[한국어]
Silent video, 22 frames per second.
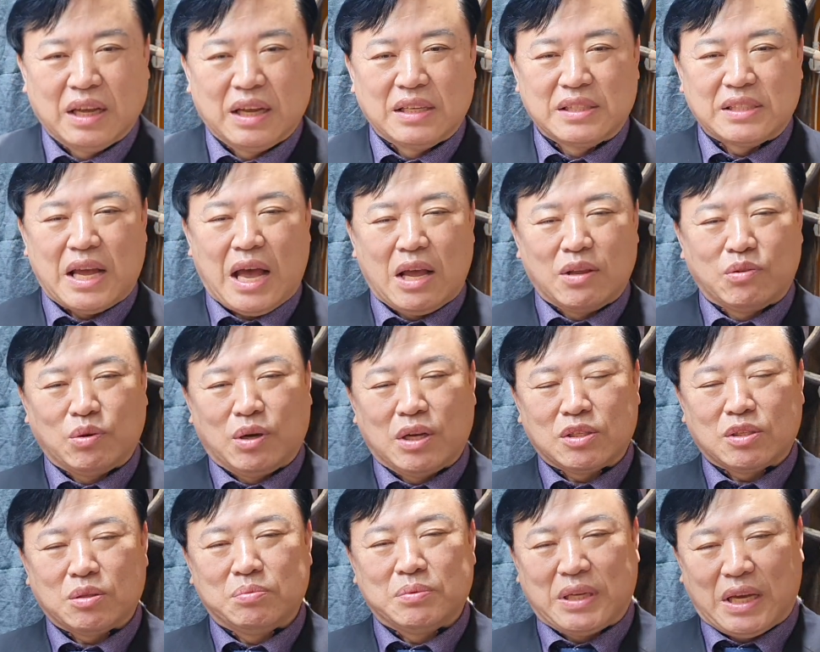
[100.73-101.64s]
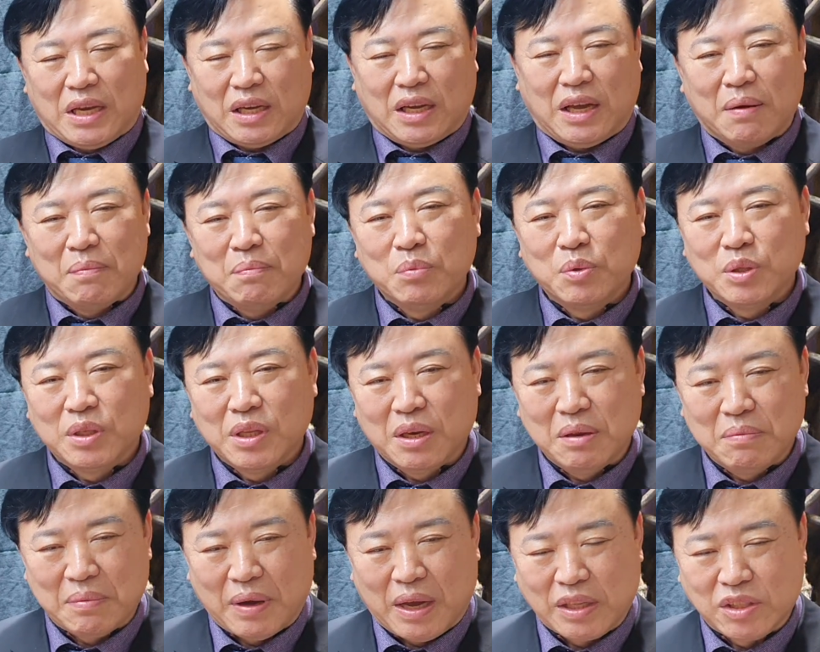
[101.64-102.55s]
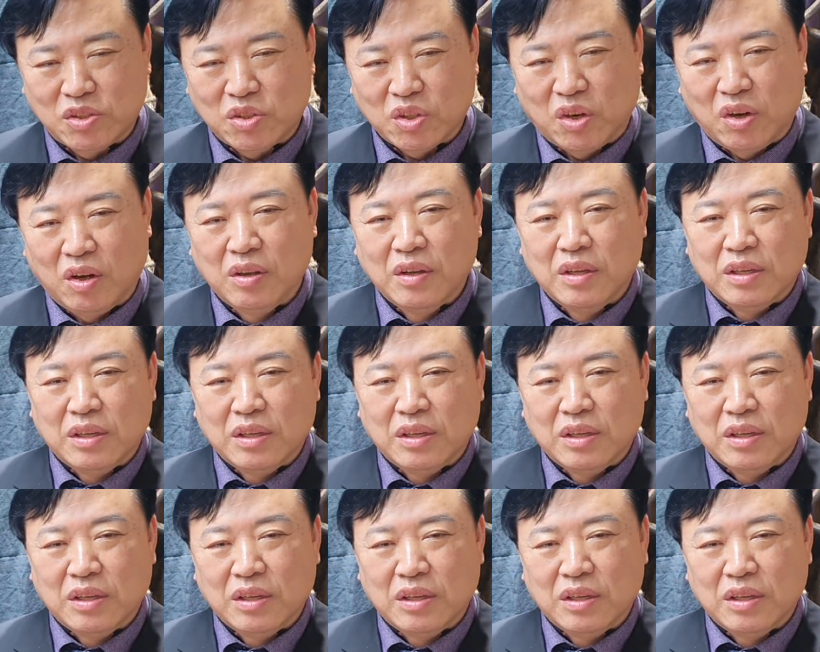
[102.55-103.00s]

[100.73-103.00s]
사주가 좀 약한 분들이 많죠.